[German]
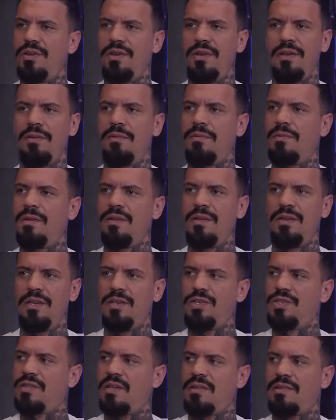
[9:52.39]
die
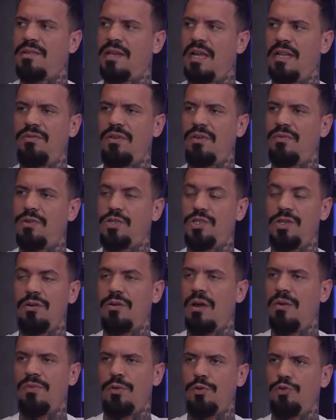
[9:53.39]
nicht das Handwerk verstehen
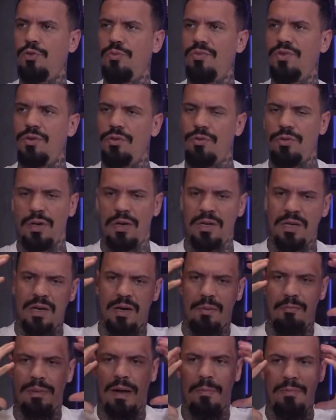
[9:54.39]
und einfach dumm sind oder in
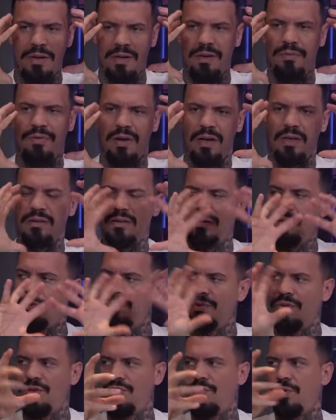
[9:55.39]
ihrer Bubble gefangen sind
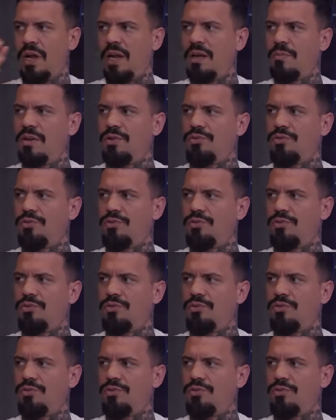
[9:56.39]
und sich von allem